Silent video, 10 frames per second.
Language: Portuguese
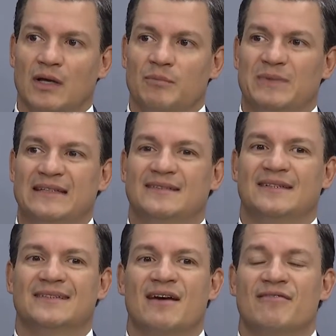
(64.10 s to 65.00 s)

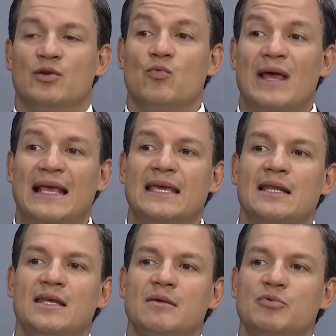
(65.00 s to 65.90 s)
precisa haver um
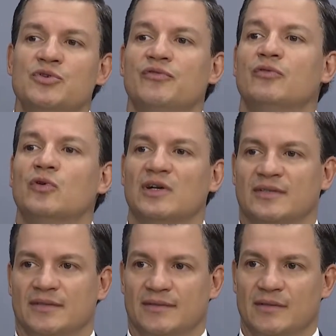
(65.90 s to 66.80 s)
equilíbrio de
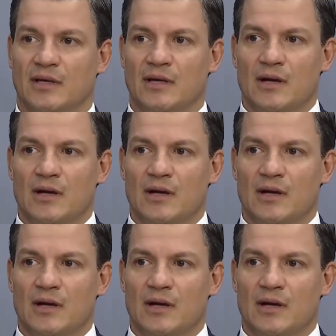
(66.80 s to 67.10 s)
forças,